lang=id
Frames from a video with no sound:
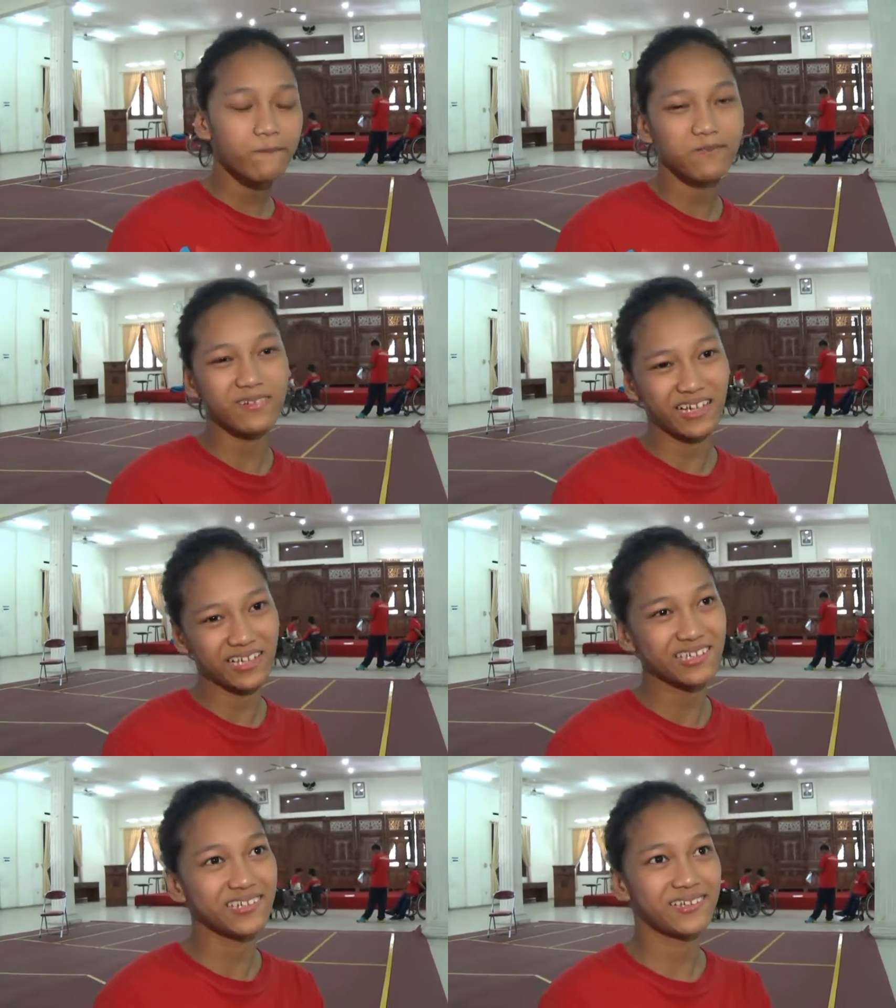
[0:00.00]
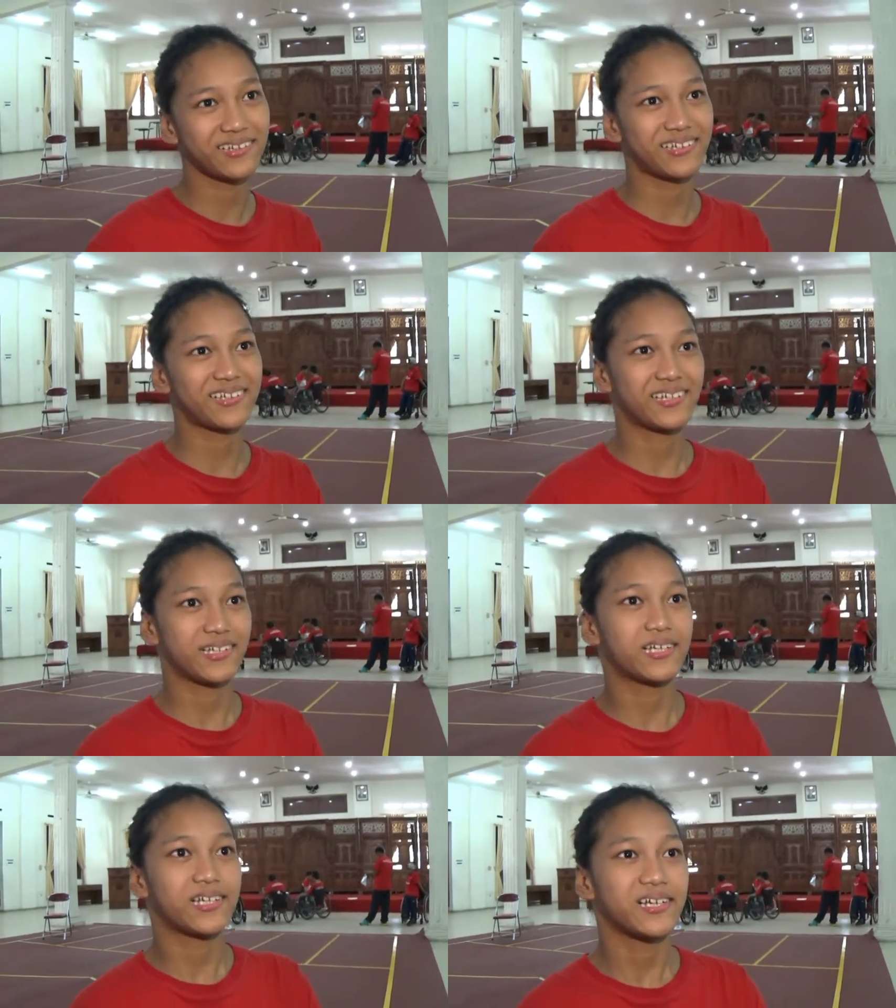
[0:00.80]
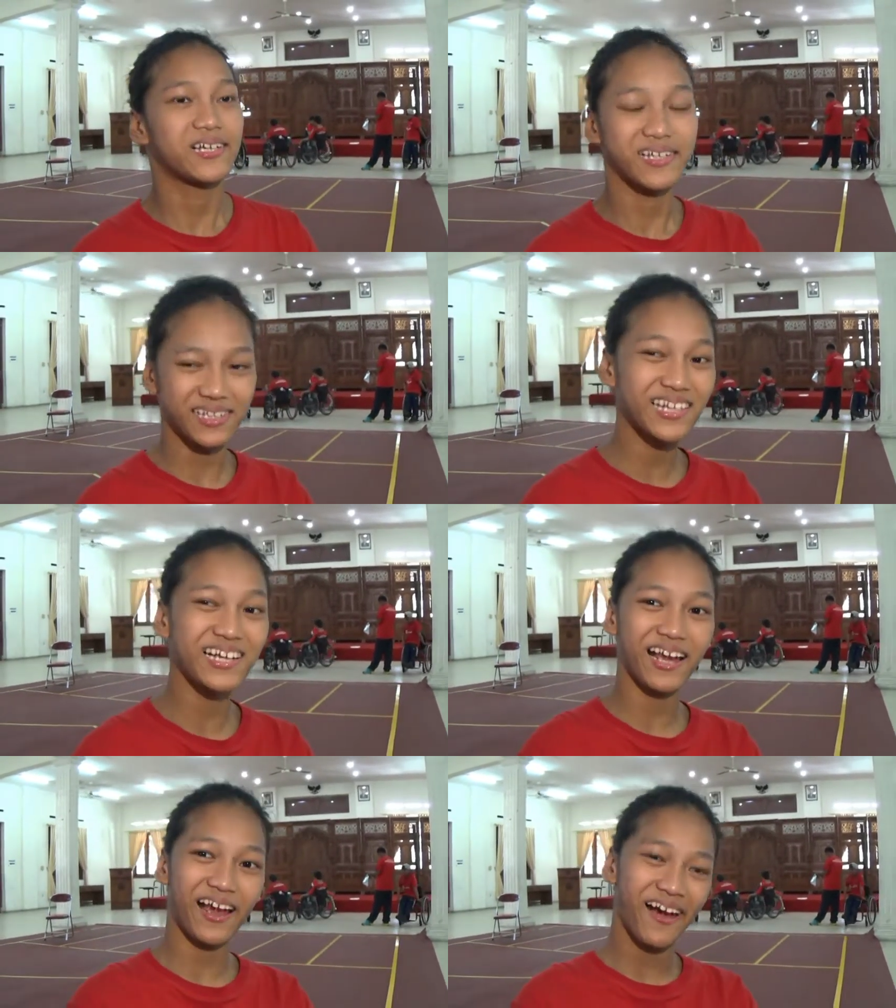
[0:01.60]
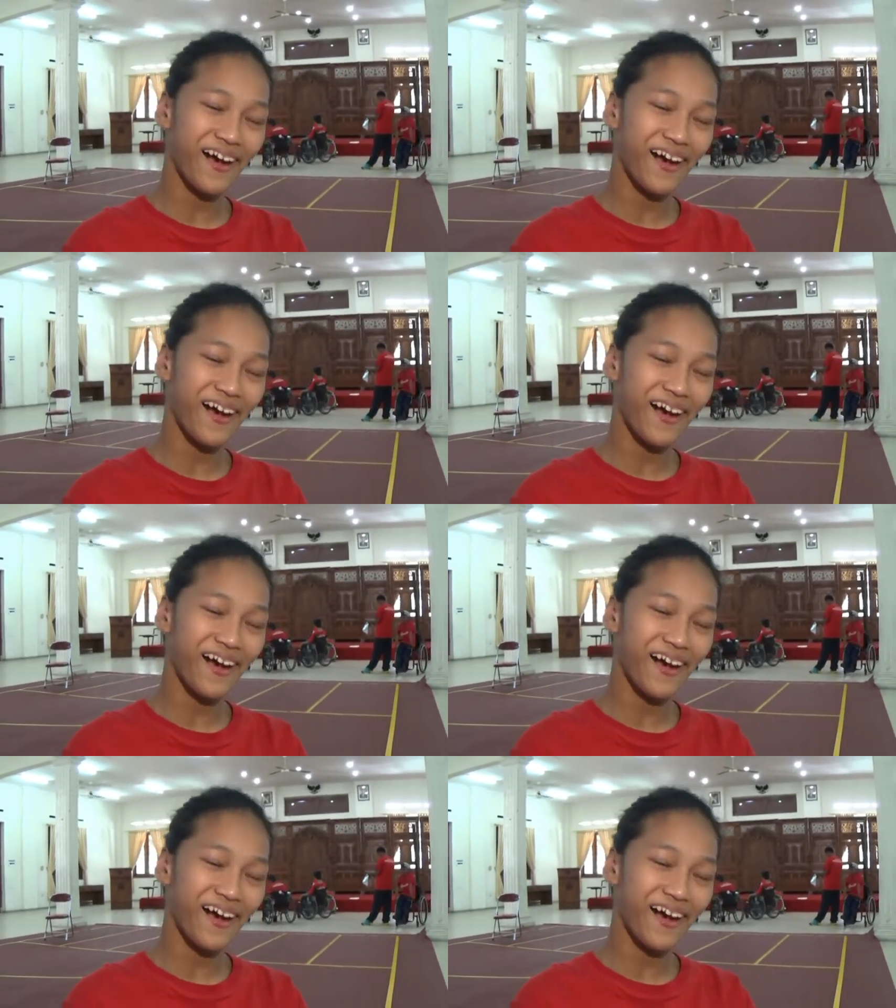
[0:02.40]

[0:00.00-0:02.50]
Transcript: Berat. Tapi optimis ya? Iya.